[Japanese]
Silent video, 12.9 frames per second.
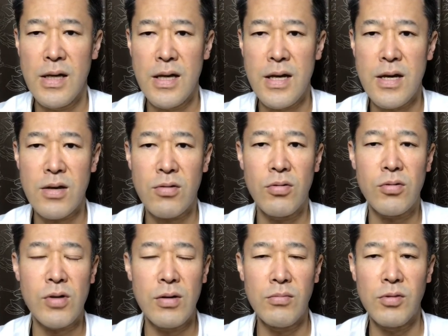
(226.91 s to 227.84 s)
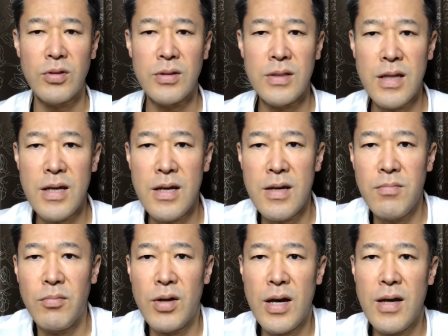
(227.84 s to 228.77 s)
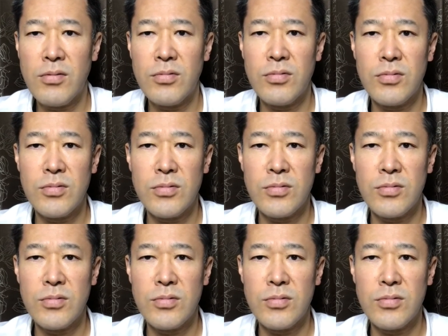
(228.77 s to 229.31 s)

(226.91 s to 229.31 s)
えー、好感を持ってもらえる